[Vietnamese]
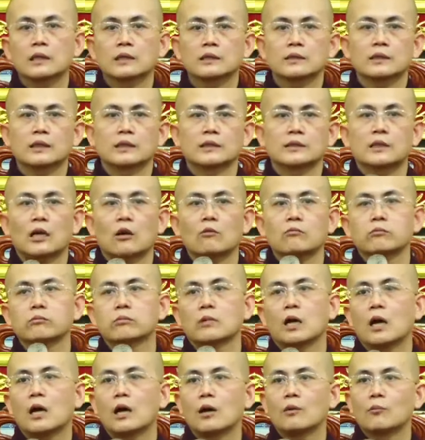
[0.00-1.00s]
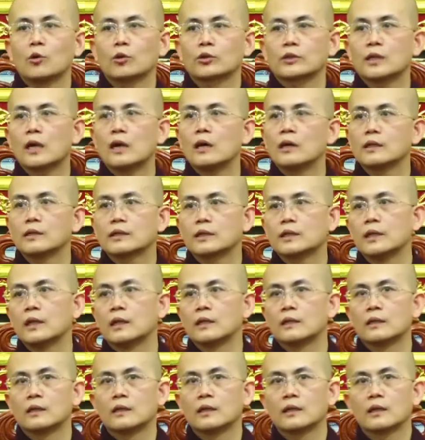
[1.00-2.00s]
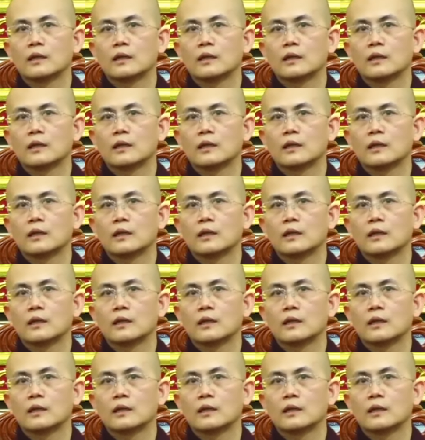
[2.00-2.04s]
chỉ trong một thời thiền